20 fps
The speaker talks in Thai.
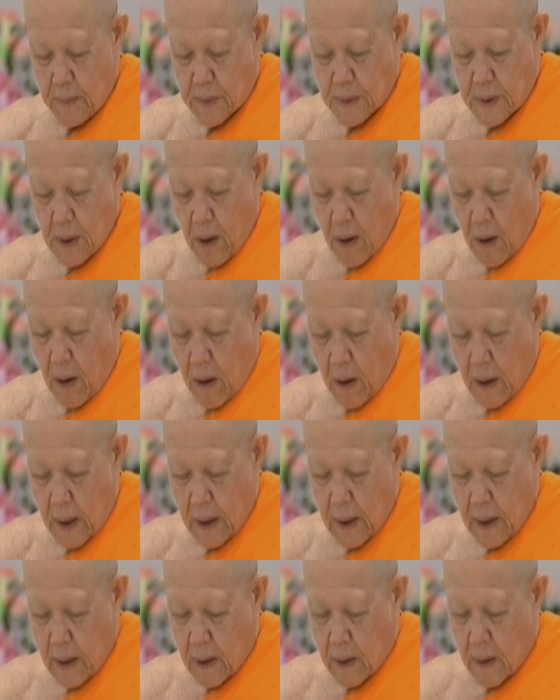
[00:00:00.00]

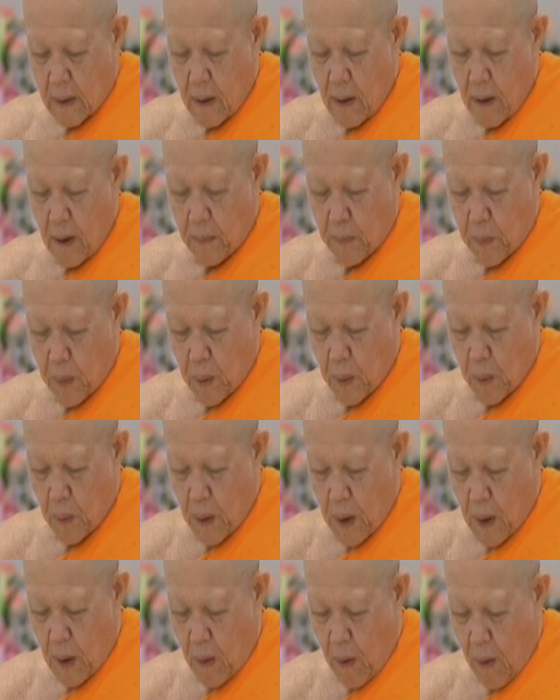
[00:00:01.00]
22 ครอบครั
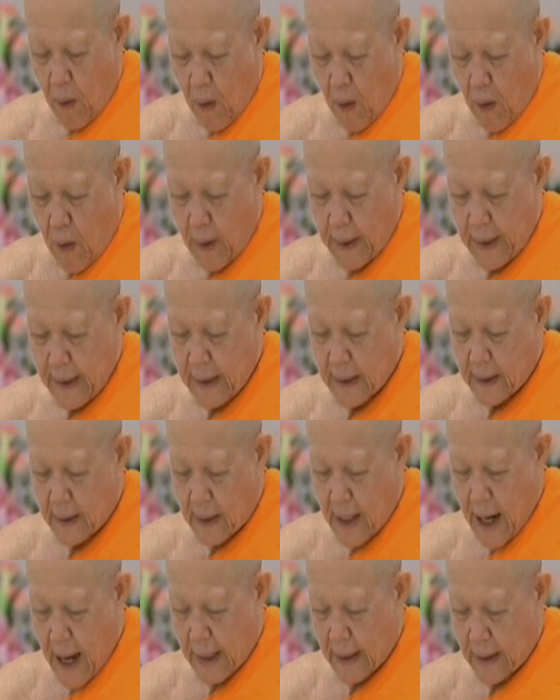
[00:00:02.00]
วขอหิ
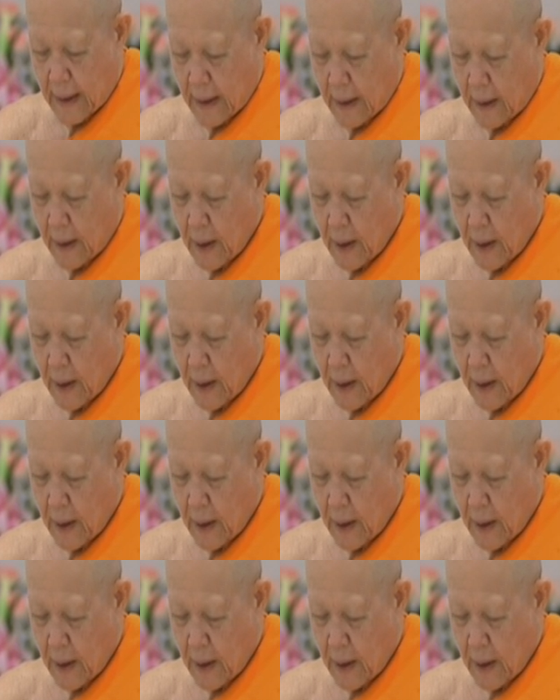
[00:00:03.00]
รัน